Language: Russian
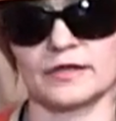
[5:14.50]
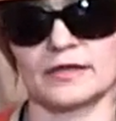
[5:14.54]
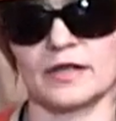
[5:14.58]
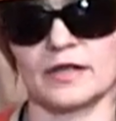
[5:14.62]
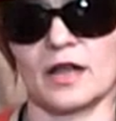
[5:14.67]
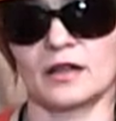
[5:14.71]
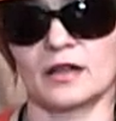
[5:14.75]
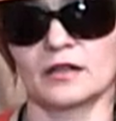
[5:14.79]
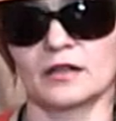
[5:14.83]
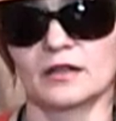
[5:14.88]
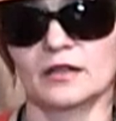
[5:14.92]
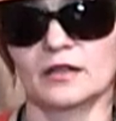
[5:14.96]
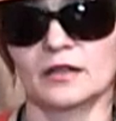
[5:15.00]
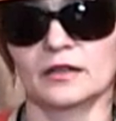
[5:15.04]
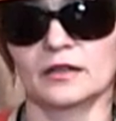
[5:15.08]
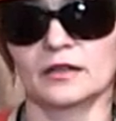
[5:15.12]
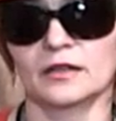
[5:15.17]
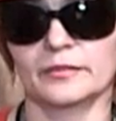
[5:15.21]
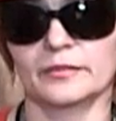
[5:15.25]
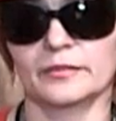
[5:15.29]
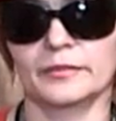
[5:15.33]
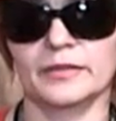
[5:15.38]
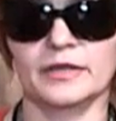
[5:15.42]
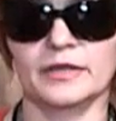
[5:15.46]
зал.
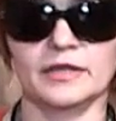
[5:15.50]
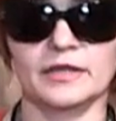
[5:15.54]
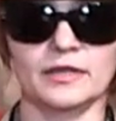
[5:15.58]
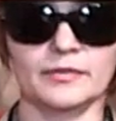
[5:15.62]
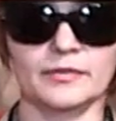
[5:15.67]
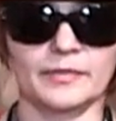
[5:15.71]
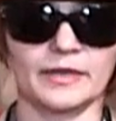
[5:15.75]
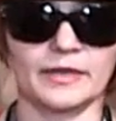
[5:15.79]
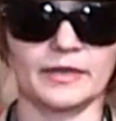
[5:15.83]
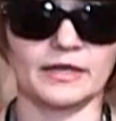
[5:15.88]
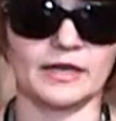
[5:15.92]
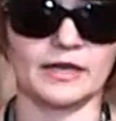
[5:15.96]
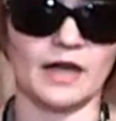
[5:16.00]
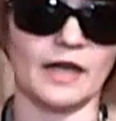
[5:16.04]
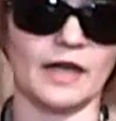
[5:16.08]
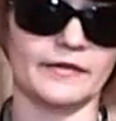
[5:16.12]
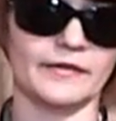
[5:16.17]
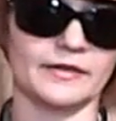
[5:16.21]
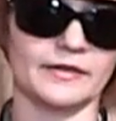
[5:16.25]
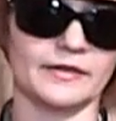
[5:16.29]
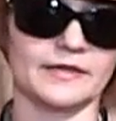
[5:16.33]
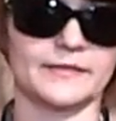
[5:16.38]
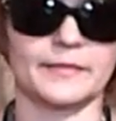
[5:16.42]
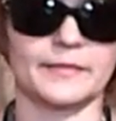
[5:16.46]
Мне не
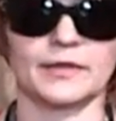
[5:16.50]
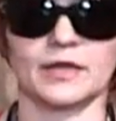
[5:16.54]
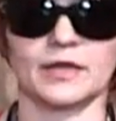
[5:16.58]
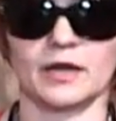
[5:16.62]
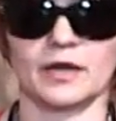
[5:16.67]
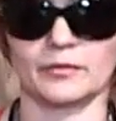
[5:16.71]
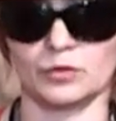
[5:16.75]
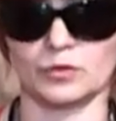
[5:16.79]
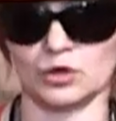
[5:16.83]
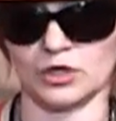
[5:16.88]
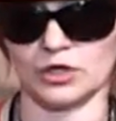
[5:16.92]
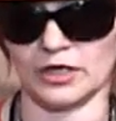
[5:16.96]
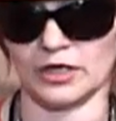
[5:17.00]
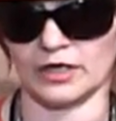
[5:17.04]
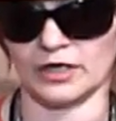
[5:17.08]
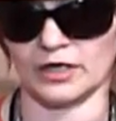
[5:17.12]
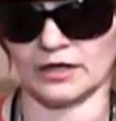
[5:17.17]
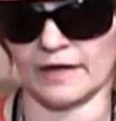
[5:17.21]
понравилось, потому что я